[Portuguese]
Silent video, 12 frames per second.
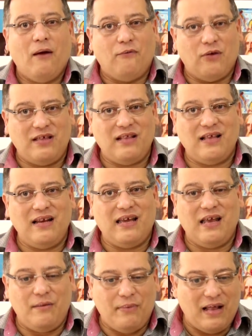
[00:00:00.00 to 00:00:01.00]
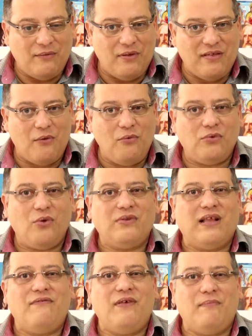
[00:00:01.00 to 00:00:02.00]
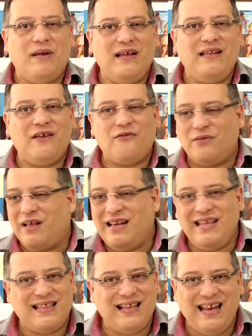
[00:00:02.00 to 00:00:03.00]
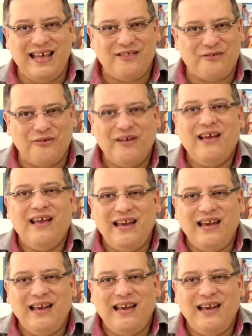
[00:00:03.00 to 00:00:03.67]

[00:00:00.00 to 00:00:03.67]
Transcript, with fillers: você estando equilibrado, você é o único que está vibrando e ajudando em silêncio.